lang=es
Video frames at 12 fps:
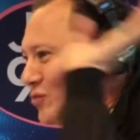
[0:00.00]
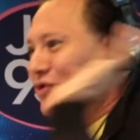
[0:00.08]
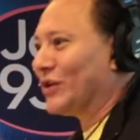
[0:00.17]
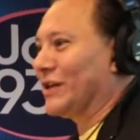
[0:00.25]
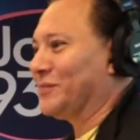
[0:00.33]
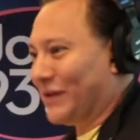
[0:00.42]

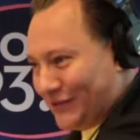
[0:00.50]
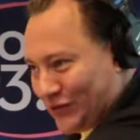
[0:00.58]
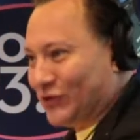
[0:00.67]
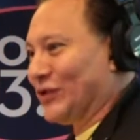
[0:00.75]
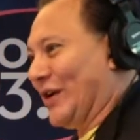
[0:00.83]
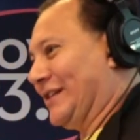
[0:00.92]
mucho después,
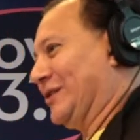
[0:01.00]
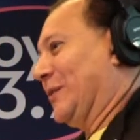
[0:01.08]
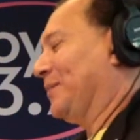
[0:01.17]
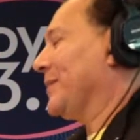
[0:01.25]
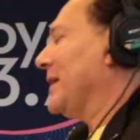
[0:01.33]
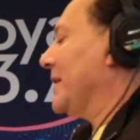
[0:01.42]
justo mm. eso.
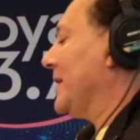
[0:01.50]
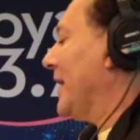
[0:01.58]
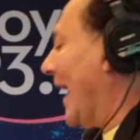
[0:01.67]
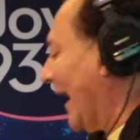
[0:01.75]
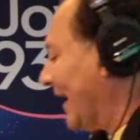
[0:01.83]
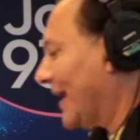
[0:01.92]

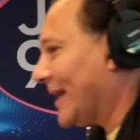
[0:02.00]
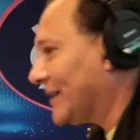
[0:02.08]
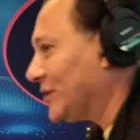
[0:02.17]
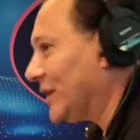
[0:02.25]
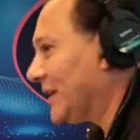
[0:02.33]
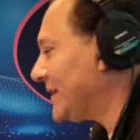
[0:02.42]
En el caso de